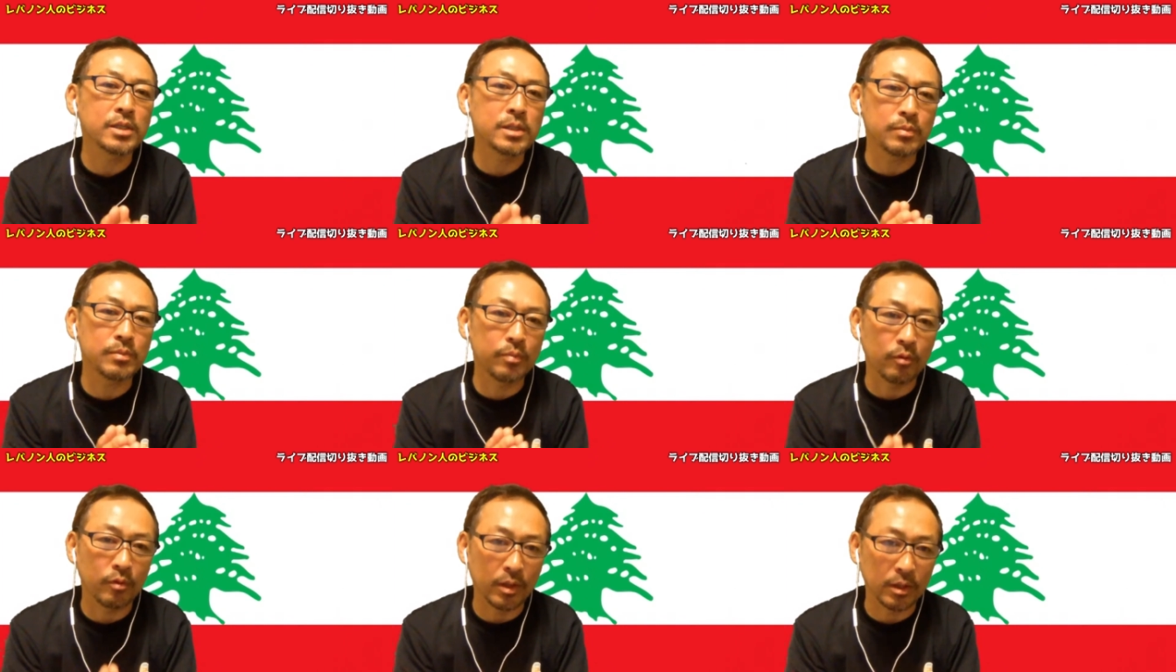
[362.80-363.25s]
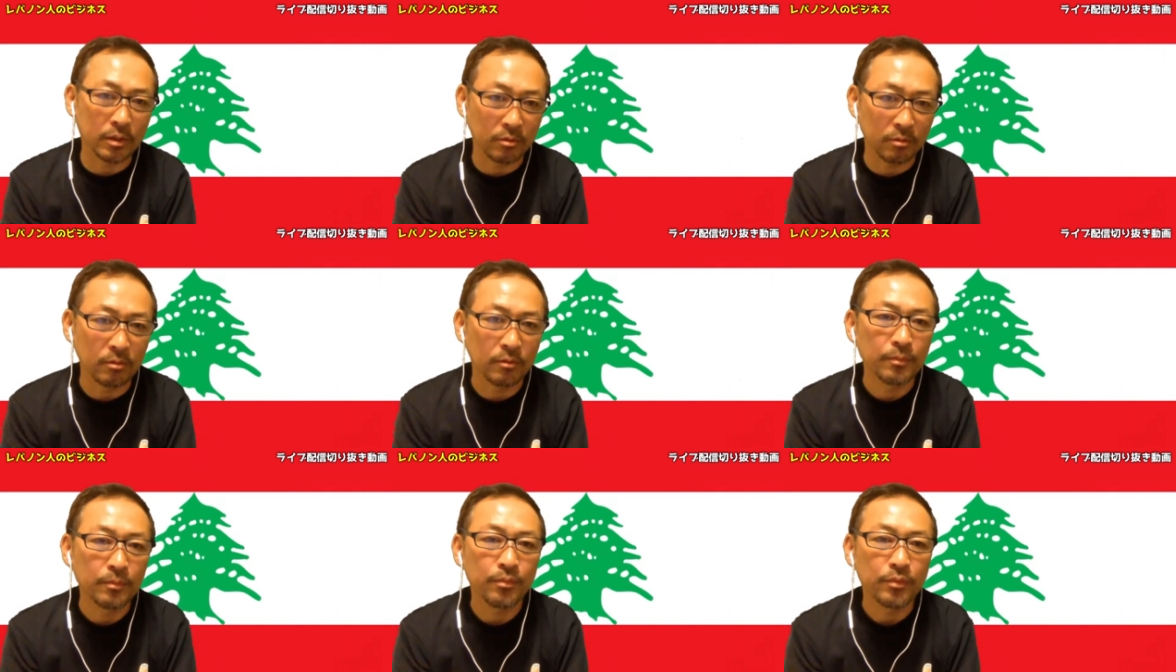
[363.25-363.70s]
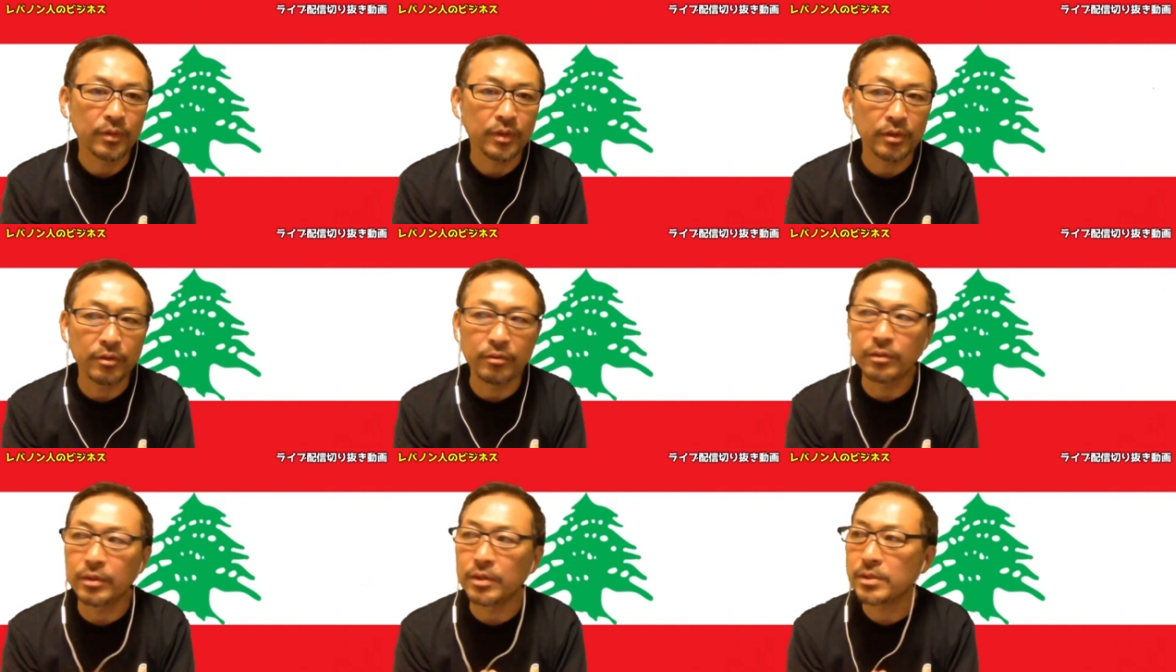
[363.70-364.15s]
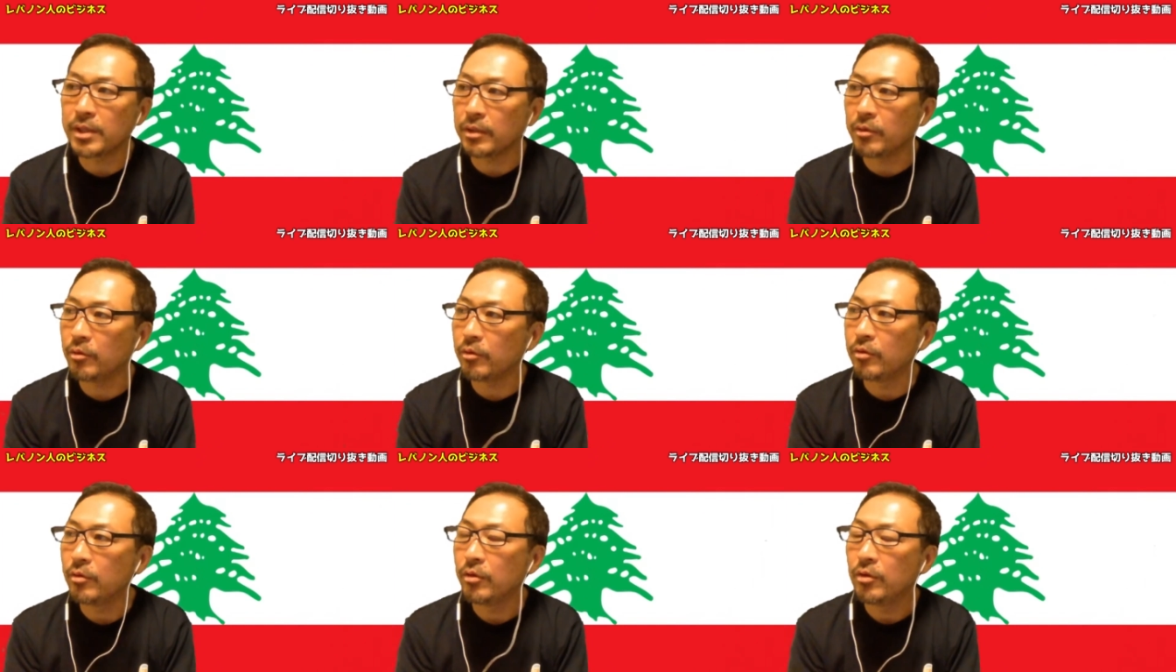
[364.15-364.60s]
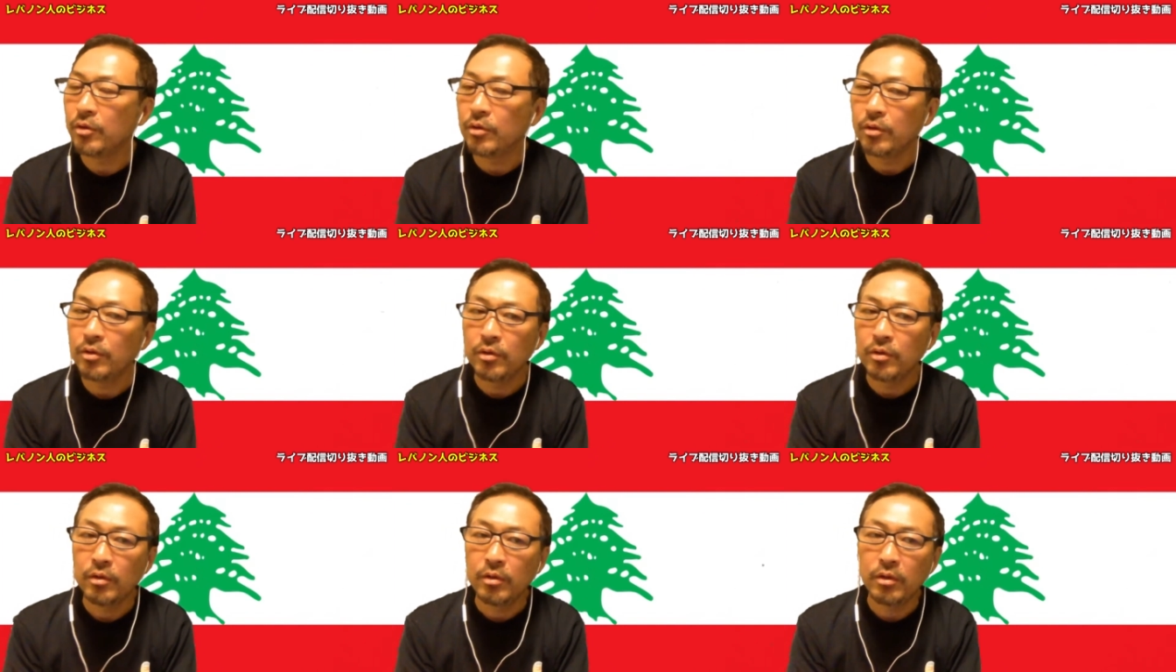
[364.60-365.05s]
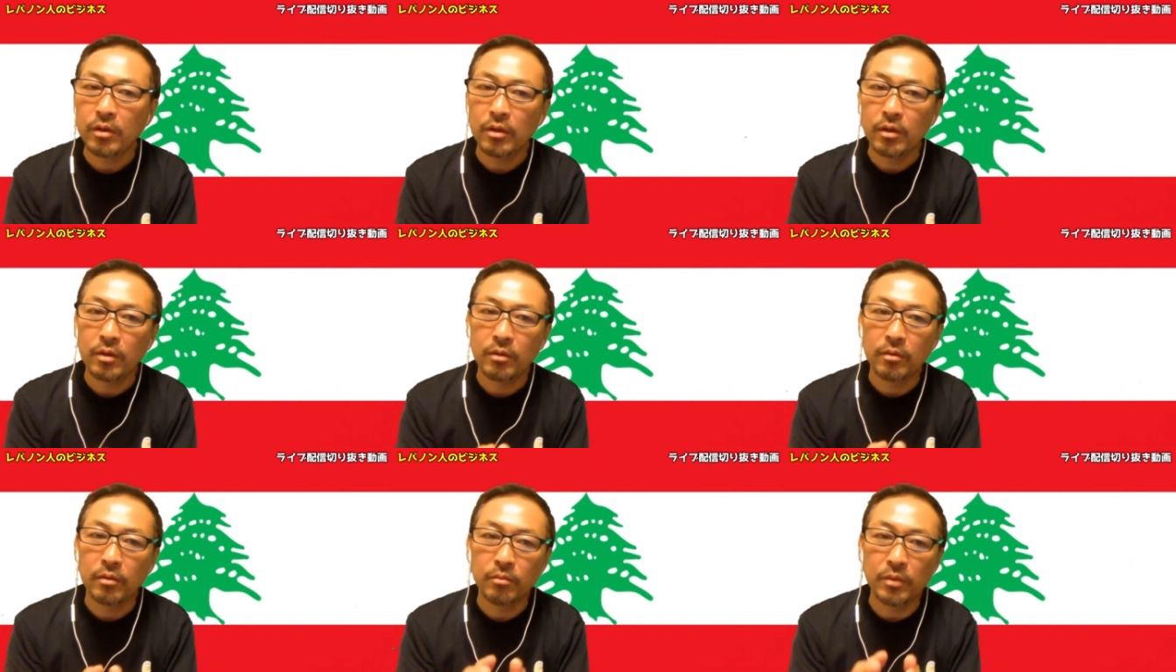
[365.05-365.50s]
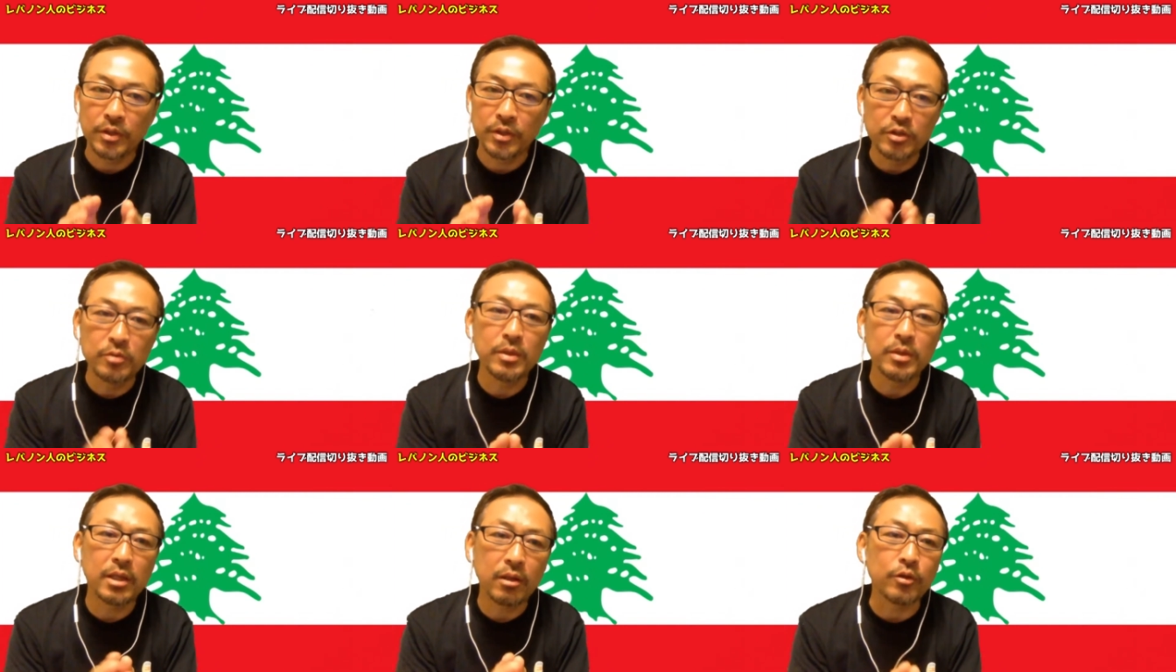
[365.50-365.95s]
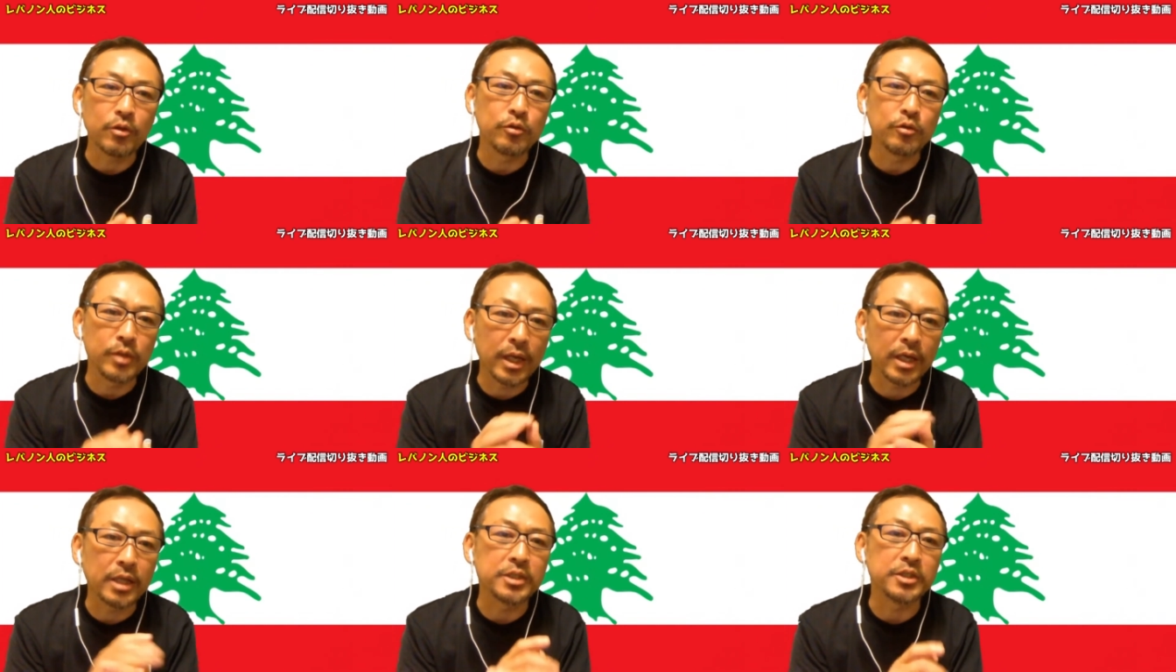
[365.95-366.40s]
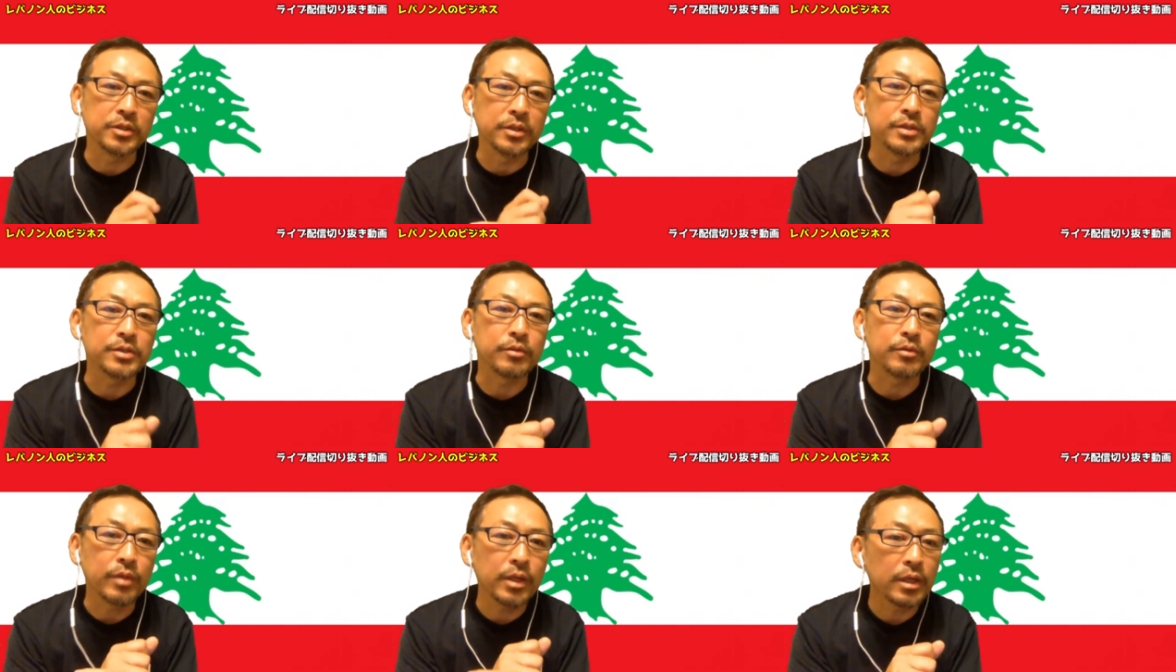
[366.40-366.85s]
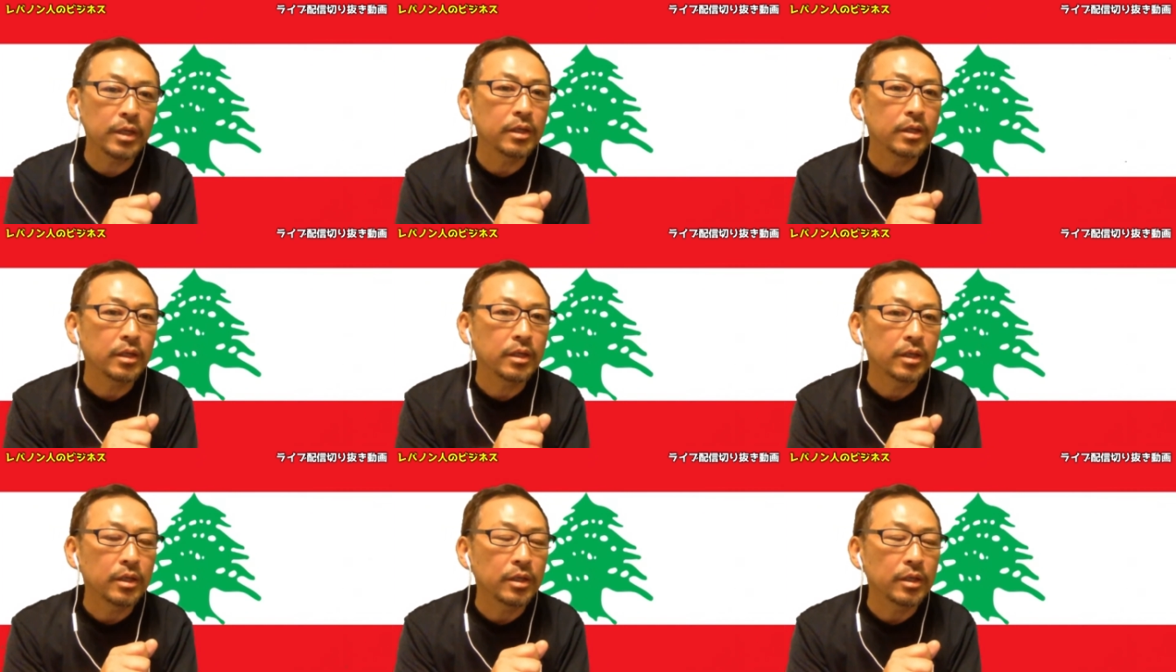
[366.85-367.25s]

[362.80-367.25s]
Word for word: アスポラと言うんですけど、まあ有名なのはユダヤ人ですよね。